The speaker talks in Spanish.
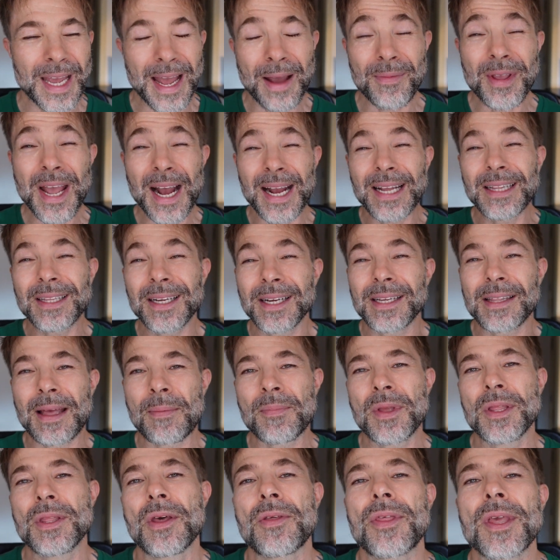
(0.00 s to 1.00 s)
había gente que
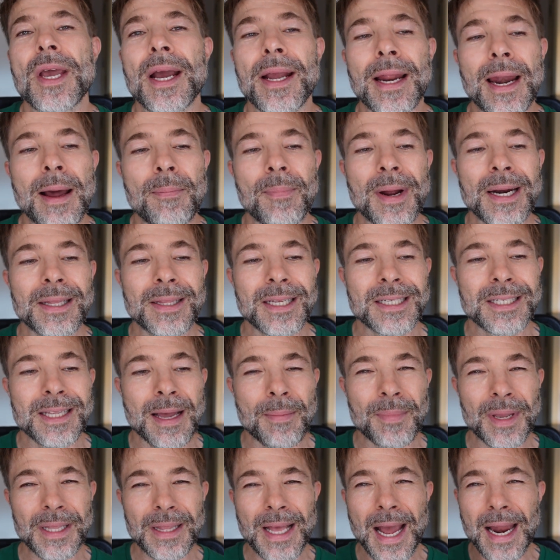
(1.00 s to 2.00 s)
también decía que la parte
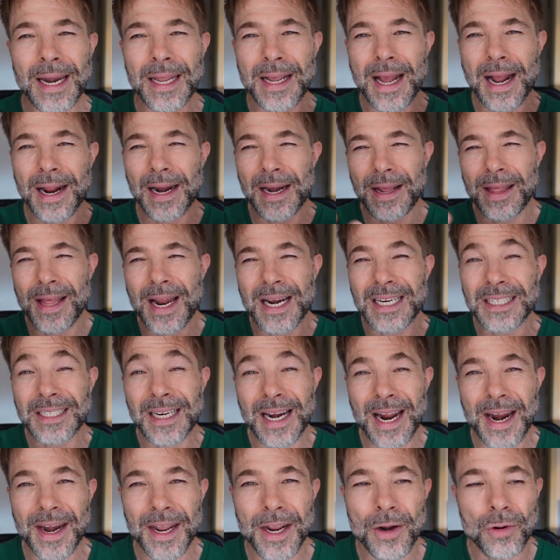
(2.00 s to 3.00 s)
está metálica que le da el
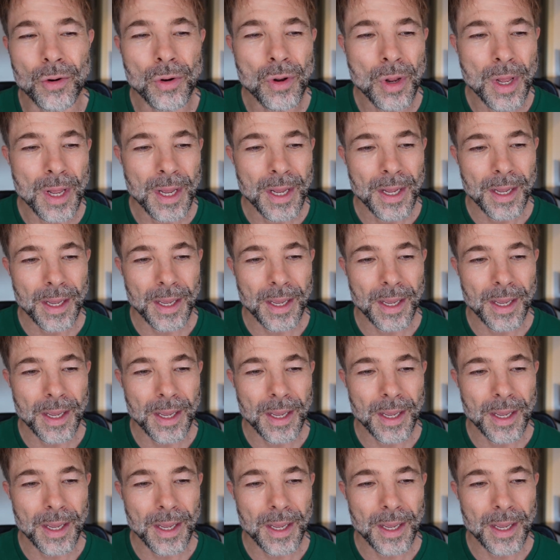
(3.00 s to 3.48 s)
esclareno